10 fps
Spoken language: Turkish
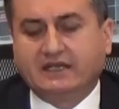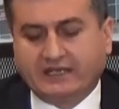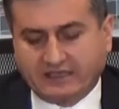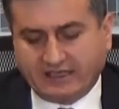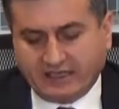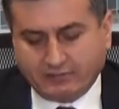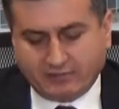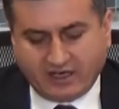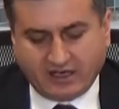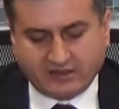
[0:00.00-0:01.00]

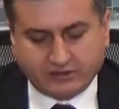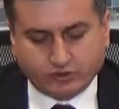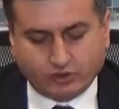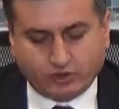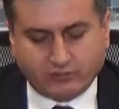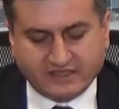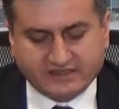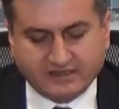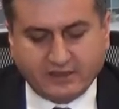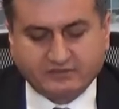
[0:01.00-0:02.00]
lekelenmeme hakkının
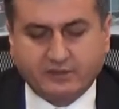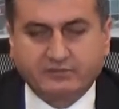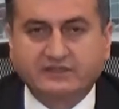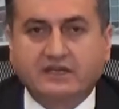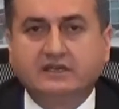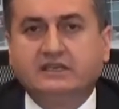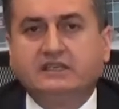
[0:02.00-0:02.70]
kurulması kapsamında